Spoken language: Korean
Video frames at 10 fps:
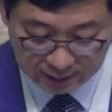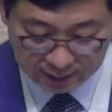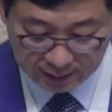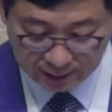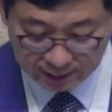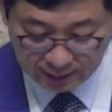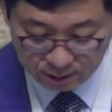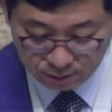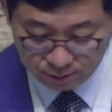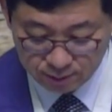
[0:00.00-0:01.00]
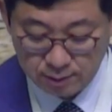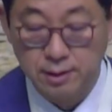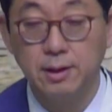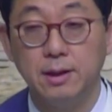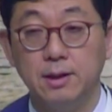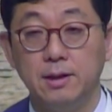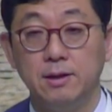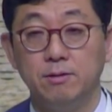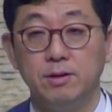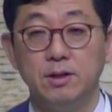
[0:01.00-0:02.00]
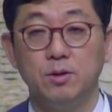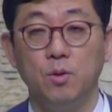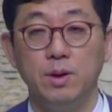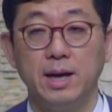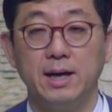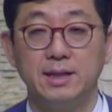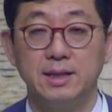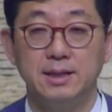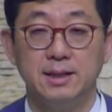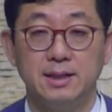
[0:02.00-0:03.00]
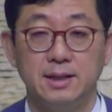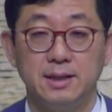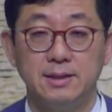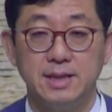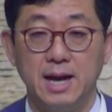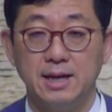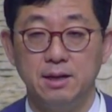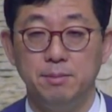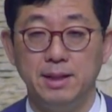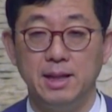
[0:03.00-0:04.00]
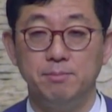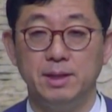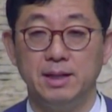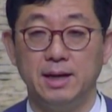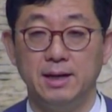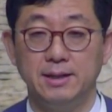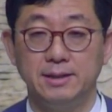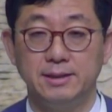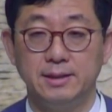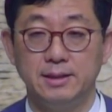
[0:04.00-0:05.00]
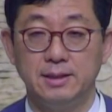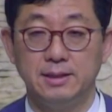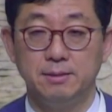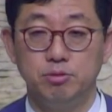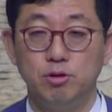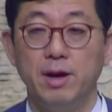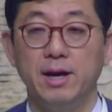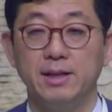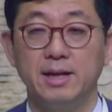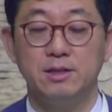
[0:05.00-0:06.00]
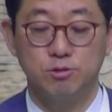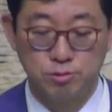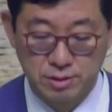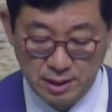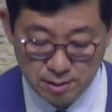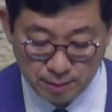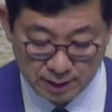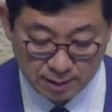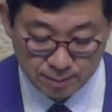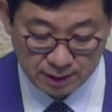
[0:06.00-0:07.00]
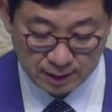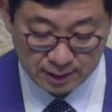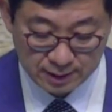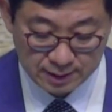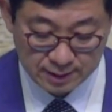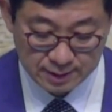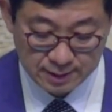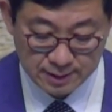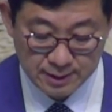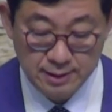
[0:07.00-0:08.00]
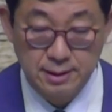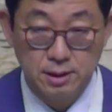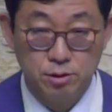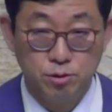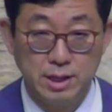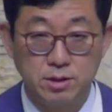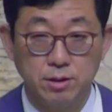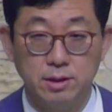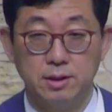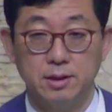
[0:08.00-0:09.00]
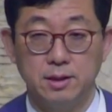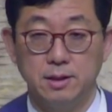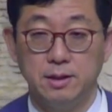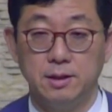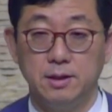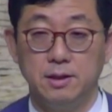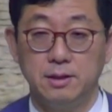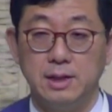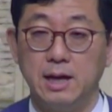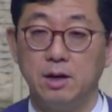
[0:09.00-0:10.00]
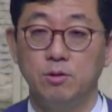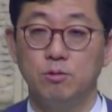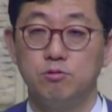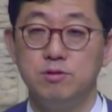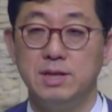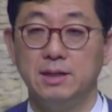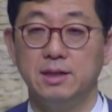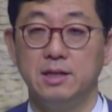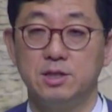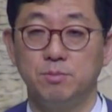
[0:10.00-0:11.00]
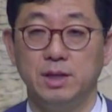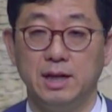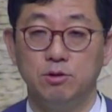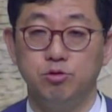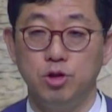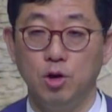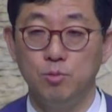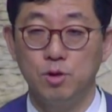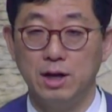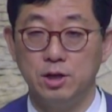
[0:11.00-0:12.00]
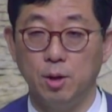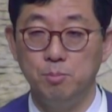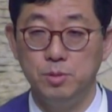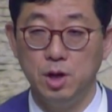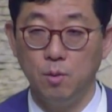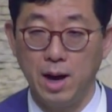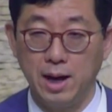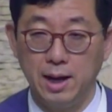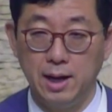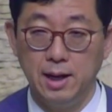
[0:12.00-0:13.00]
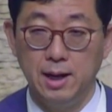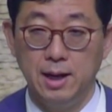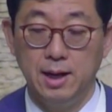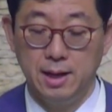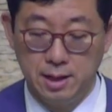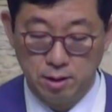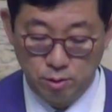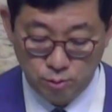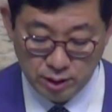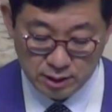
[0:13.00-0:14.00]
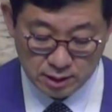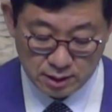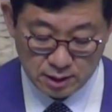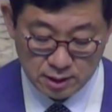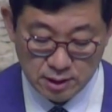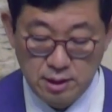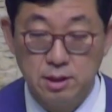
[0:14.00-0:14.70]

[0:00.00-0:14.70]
때 때로는 우리는 홍해 같은 장애를 만납니다. 풀어야 될 숙제를 만납니다. 뒤에서는 따라오는 군사들이 있습니다. 두려움과 염려와 우리들을